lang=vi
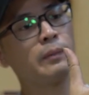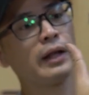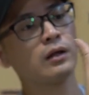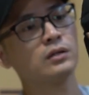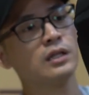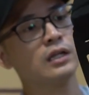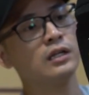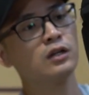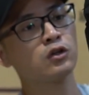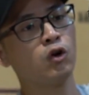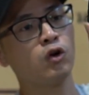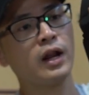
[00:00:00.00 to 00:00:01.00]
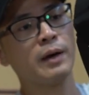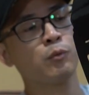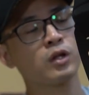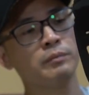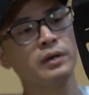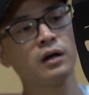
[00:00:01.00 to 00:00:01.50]
các bạn có thể thấy được nó là
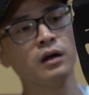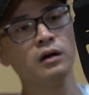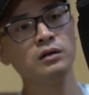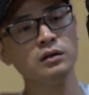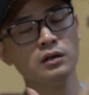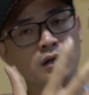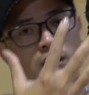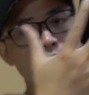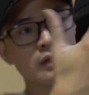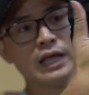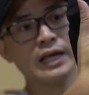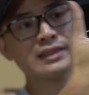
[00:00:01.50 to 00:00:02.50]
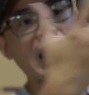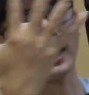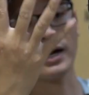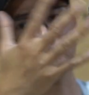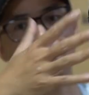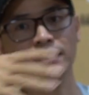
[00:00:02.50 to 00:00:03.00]
một cái miếng lớn để
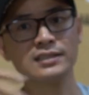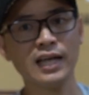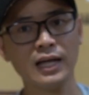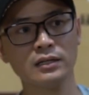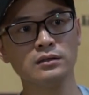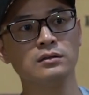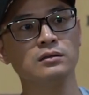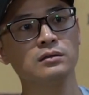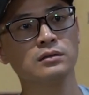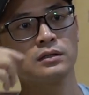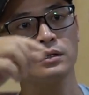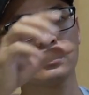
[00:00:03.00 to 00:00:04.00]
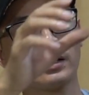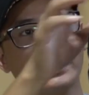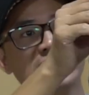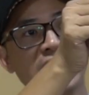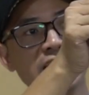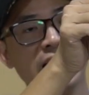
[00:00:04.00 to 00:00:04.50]
tăng cái tiết diện. Cái
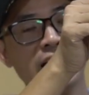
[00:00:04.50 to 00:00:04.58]
dây